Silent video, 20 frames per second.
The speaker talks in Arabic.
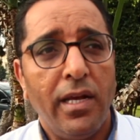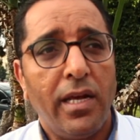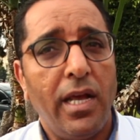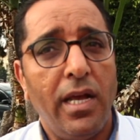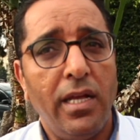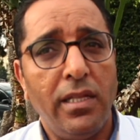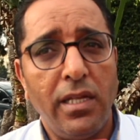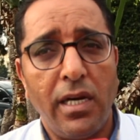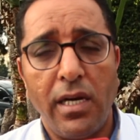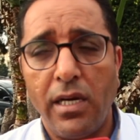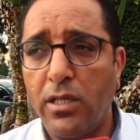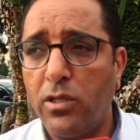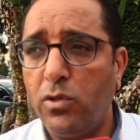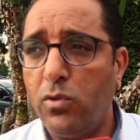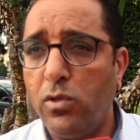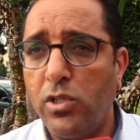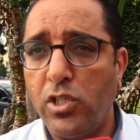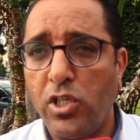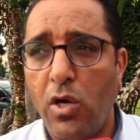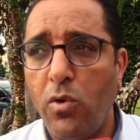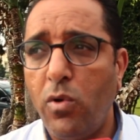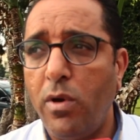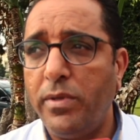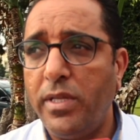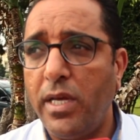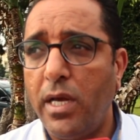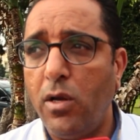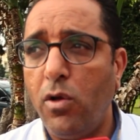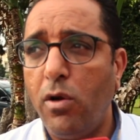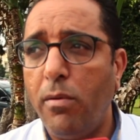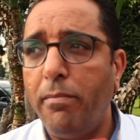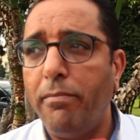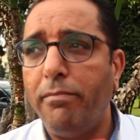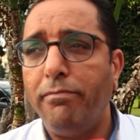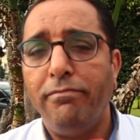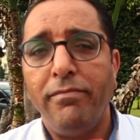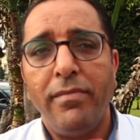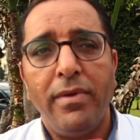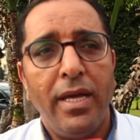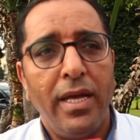كان الرد والجواب ديالهم
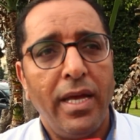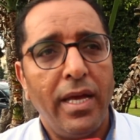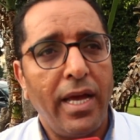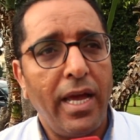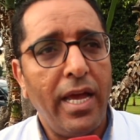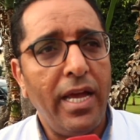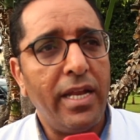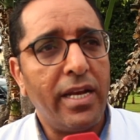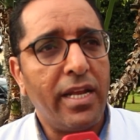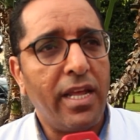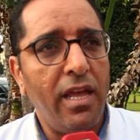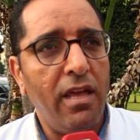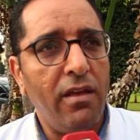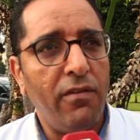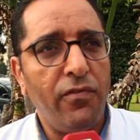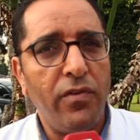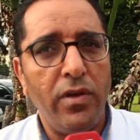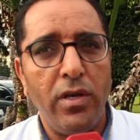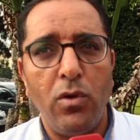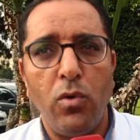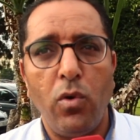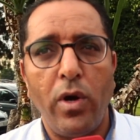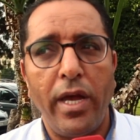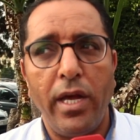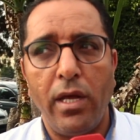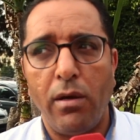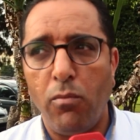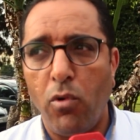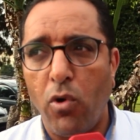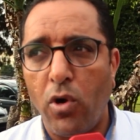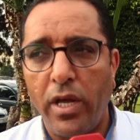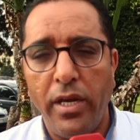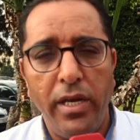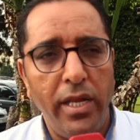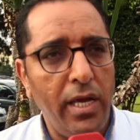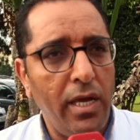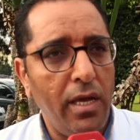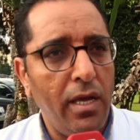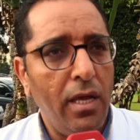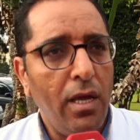غير كافي وغير
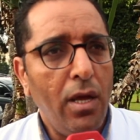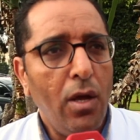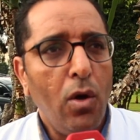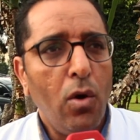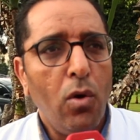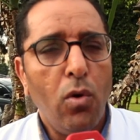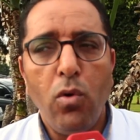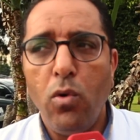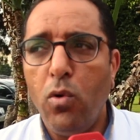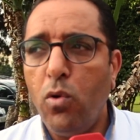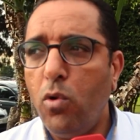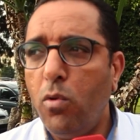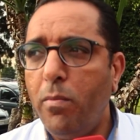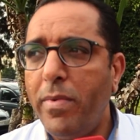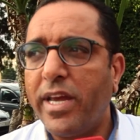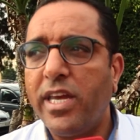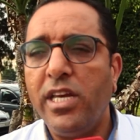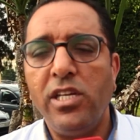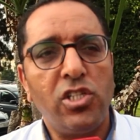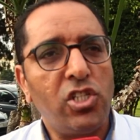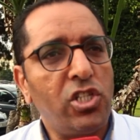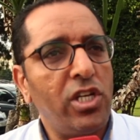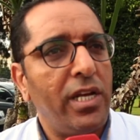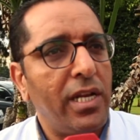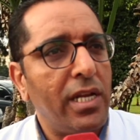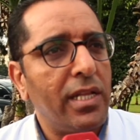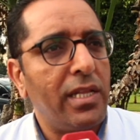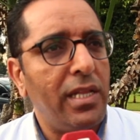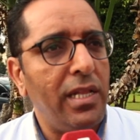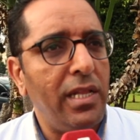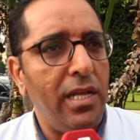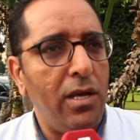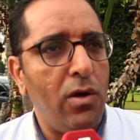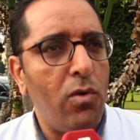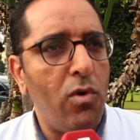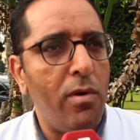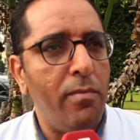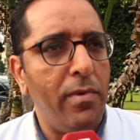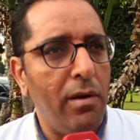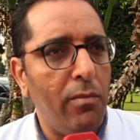مقنع وما كاينش شي رد اللي
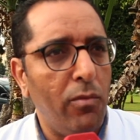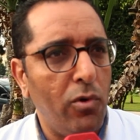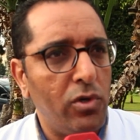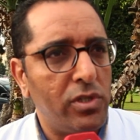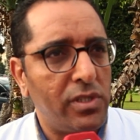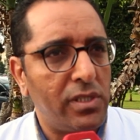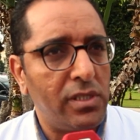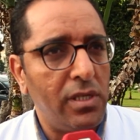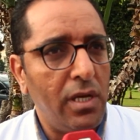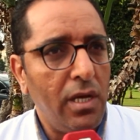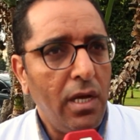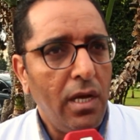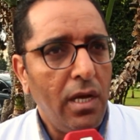هو ملموس